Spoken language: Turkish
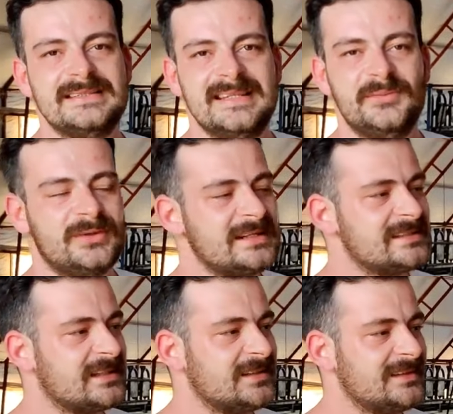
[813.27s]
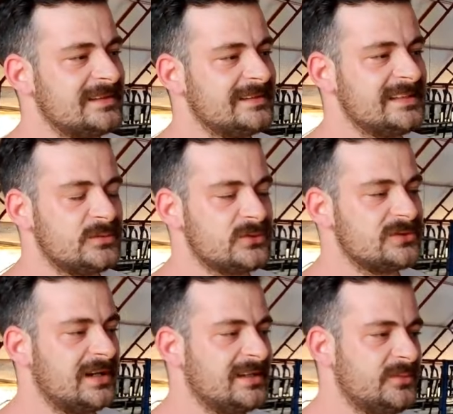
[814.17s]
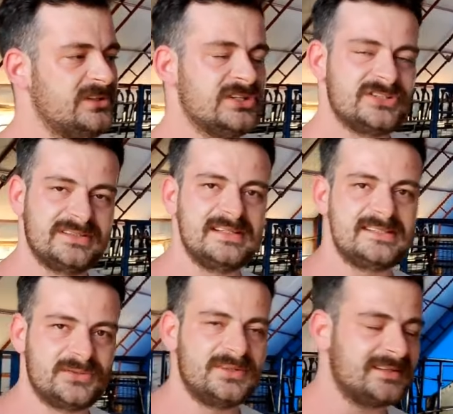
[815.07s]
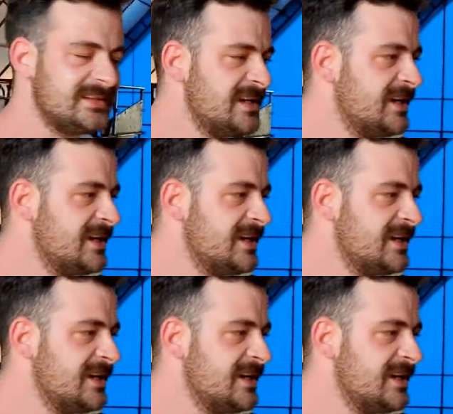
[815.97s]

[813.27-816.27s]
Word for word: istemiyorlar insanlar. Tabii yetişkin. Yaşında istiyorlar.